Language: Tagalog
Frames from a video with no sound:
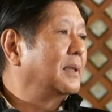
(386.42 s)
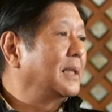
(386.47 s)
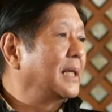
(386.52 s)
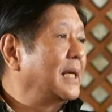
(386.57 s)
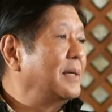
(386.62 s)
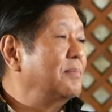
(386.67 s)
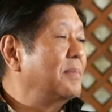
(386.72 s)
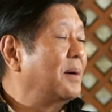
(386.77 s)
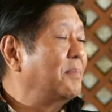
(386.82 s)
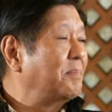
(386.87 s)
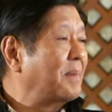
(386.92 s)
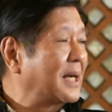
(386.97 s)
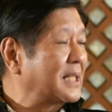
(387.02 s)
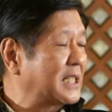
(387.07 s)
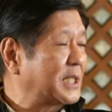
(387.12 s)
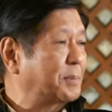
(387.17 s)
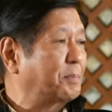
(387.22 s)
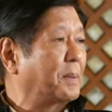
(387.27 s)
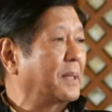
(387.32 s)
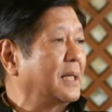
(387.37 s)

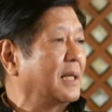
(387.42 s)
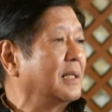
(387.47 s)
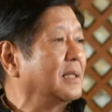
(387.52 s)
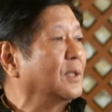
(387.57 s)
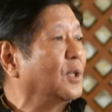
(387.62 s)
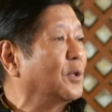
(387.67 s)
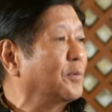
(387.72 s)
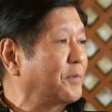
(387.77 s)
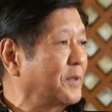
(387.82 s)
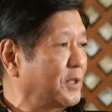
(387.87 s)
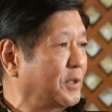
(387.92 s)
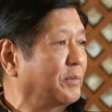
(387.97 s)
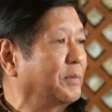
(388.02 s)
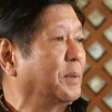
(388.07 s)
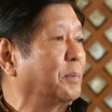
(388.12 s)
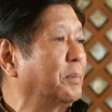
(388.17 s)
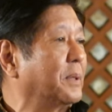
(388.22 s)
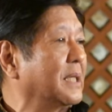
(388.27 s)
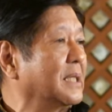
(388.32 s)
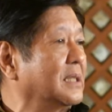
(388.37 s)
imamatch pa ng Office of the
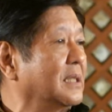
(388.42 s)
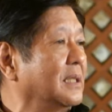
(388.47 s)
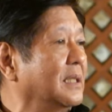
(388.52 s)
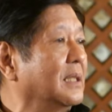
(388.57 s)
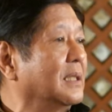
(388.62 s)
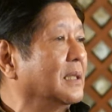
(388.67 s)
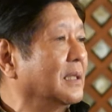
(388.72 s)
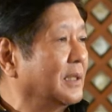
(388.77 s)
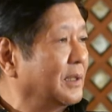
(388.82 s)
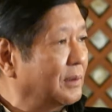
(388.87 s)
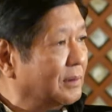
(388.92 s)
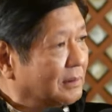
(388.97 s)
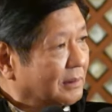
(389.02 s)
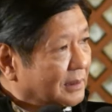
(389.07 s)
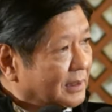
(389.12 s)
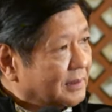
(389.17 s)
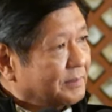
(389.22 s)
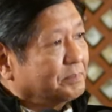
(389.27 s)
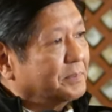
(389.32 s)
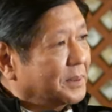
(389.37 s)
President
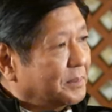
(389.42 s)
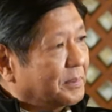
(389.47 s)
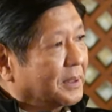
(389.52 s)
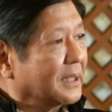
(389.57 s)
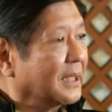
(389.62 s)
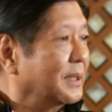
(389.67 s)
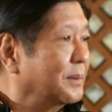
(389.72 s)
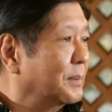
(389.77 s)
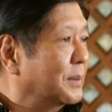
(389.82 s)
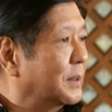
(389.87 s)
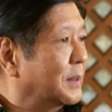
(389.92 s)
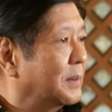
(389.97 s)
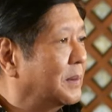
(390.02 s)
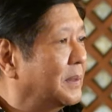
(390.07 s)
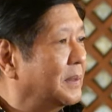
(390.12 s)
yung bibigay mo